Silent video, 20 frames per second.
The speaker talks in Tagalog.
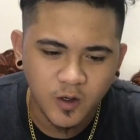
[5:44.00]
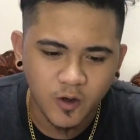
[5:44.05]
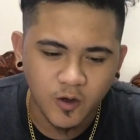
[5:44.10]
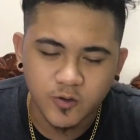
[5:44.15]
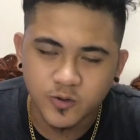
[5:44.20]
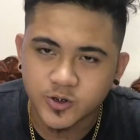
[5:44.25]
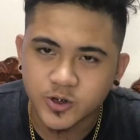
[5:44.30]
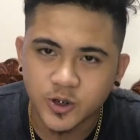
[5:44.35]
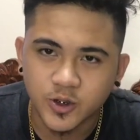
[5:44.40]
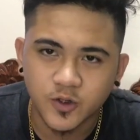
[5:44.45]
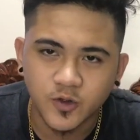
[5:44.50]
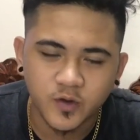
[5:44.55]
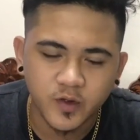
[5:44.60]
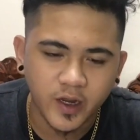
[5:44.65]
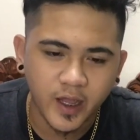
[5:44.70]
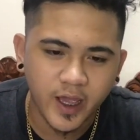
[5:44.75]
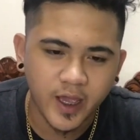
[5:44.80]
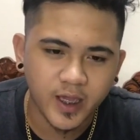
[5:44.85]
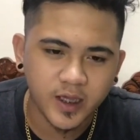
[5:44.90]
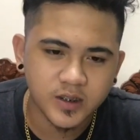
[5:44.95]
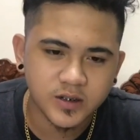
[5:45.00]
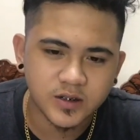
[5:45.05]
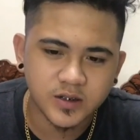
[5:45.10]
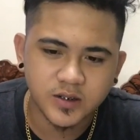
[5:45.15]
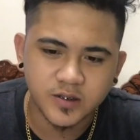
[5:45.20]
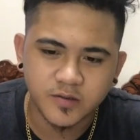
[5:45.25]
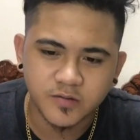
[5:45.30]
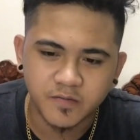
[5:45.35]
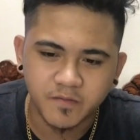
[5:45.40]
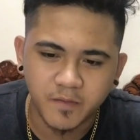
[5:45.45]
also known
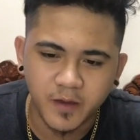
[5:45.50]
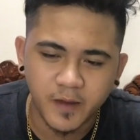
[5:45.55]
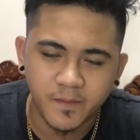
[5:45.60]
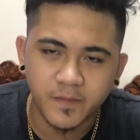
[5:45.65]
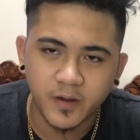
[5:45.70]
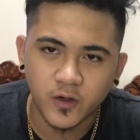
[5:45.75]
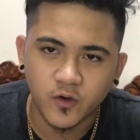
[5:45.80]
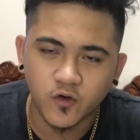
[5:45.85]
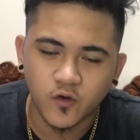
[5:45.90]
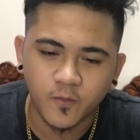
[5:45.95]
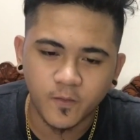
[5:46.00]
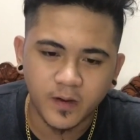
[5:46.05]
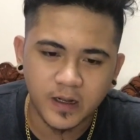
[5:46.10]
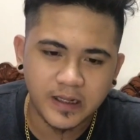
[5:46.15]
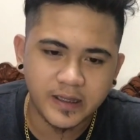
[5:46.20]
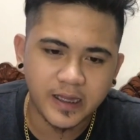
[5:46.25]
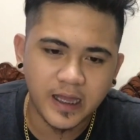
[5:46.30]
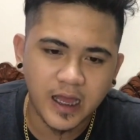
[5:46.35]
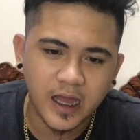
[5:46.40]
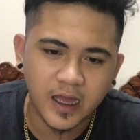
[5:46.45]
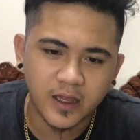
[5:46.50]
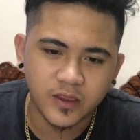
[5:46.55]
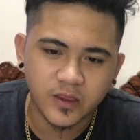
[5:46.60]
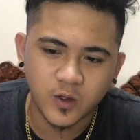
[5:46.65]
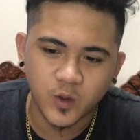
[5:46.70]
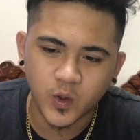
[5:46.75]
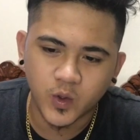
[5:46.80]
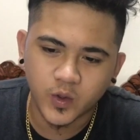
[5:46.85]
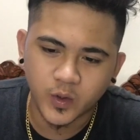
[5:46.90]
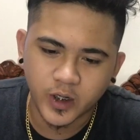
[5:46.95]
as Baby Kupal ng
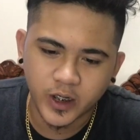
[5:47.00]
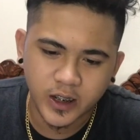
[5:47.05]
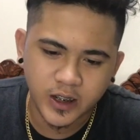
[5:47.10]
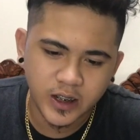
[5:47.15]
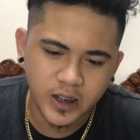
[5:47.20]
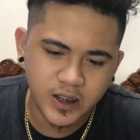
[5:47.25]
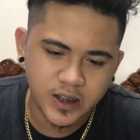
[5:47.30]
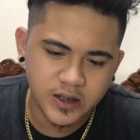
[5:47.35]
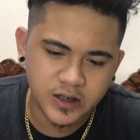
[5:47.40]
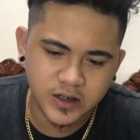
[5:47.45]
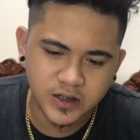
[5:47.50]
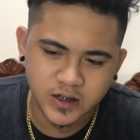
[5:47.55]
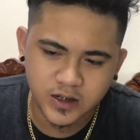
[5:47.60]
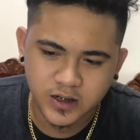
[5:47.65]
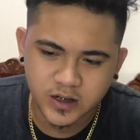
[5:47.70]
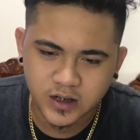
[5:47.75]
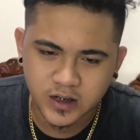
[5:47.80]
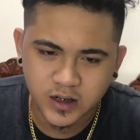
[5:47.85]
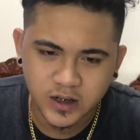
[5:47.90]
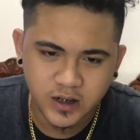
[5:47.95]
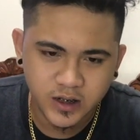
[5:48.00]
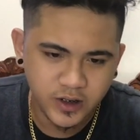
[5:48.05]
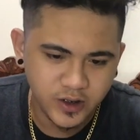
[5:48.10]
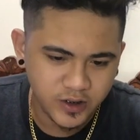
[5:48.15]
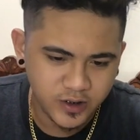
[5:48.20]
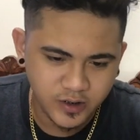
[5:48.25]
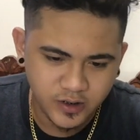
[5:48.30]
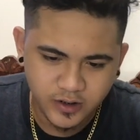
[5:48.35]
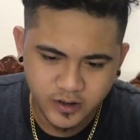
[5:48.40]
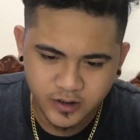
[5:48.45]
Anong Critics.
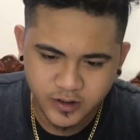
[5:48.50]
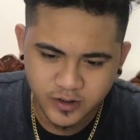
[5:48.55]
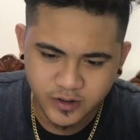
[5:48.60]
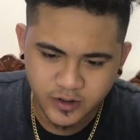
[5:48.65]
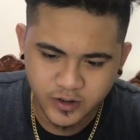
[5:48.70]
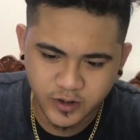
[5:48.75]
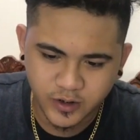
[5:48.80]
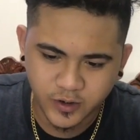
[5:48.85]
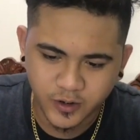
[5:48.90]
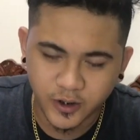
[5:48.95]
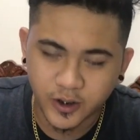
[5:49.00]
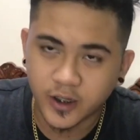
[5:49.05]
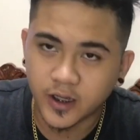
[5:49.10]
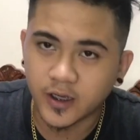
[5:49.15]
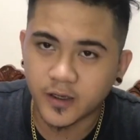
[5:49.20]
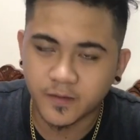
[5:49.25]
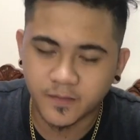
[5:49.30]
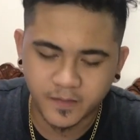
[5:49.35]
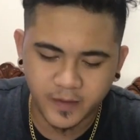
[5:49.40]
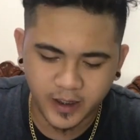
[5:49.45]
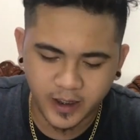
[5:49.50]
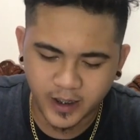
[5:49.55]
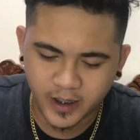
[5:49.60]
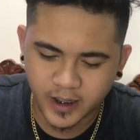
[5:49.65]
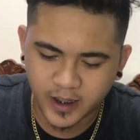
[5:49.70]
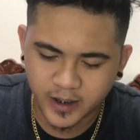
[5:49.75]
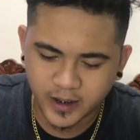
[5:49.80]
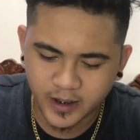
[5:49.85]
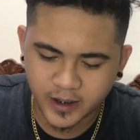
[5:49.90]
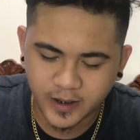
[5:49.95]
So, yun na. Maingan
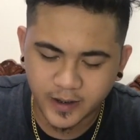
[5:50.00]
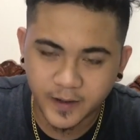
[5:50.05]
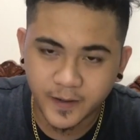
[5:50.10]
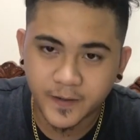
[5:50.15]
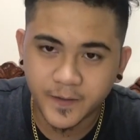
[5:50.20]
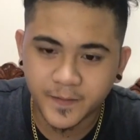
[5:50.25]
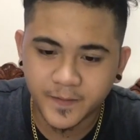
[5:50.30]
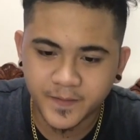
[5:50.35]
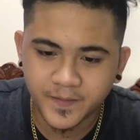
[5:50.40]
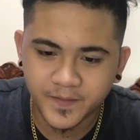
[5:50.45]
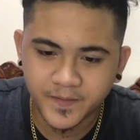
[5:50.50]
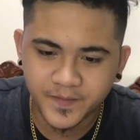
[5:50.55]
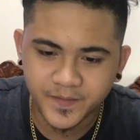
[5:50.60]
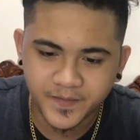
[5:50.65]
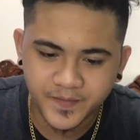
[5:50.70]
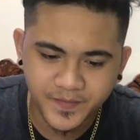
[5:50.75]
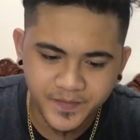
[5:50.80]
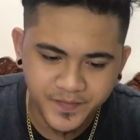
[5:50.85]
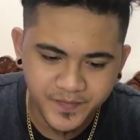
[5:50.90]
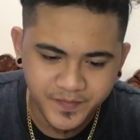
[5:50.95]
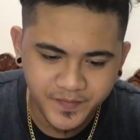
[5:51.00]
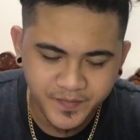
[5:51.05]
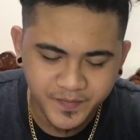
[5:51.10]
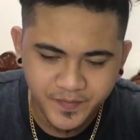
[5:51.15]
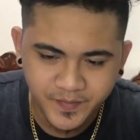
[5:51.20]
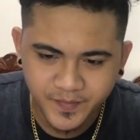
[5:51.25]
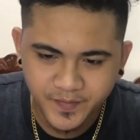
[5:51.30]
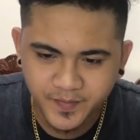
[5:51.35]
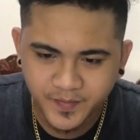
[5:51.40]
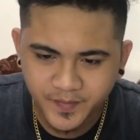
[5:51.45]
natin.
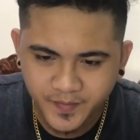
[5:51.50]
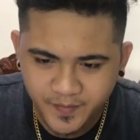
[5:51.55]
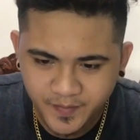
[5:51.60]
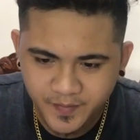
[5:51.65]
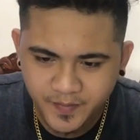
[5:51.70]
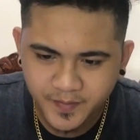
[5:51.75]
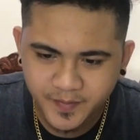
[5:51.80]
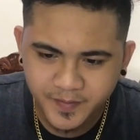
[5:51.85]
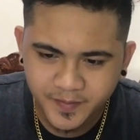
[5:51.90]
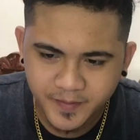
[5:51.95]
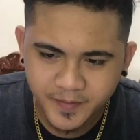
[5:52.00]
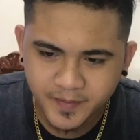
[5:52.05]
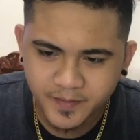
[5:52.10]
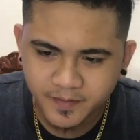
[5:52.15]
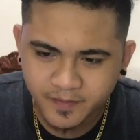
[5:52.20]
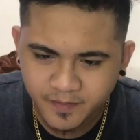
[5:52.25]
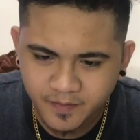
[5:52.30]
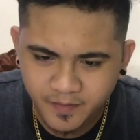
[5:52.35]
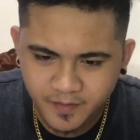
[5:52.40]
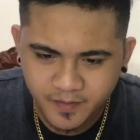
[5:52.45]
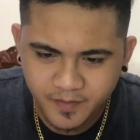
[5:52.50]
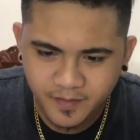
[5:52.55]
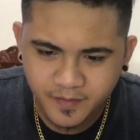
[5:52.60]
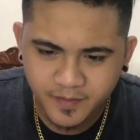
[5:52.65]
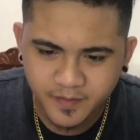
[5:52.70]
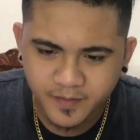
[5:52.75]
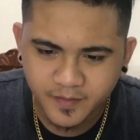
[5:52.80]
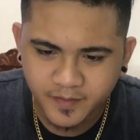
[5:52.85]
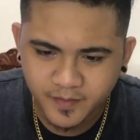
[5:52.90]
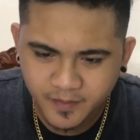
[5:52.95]
Isip sa inyo lalong
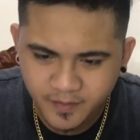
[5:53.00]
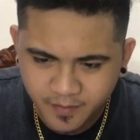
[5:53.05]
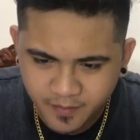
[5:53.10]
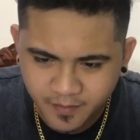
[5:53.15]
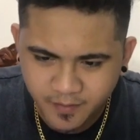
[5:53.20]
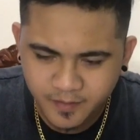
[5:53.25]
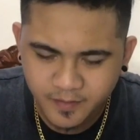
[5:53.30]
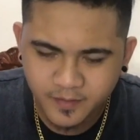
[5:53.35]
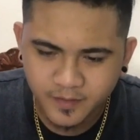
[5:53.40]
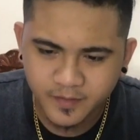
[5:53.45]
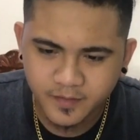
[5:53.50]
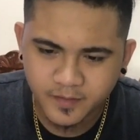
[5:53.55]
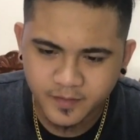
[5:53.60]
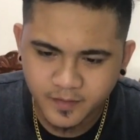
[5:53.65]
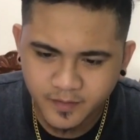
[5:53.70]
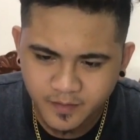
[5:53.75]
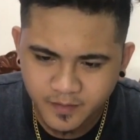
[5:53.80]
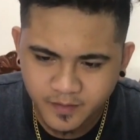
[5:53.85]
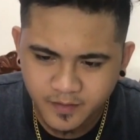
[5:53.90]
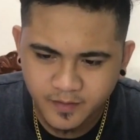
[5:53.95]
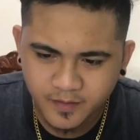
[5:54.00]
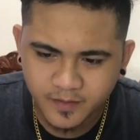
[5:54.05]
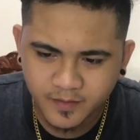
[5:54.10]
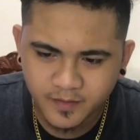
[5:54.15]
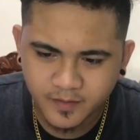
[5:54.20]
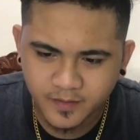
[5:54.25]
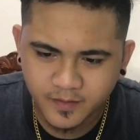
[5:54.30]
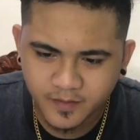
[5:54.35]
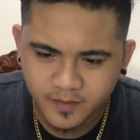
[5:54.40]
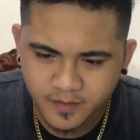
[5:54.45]
kumibig Walang respeto,
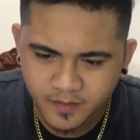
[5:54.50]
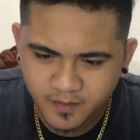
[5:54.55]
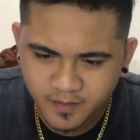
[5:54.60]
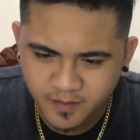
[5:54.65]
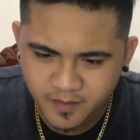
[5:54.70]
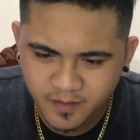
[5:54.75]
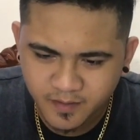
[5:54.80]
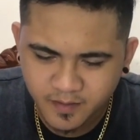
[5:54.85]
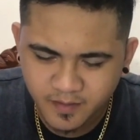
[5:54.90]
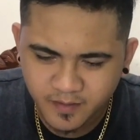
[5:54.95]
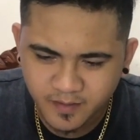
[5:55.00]
salita kulang sa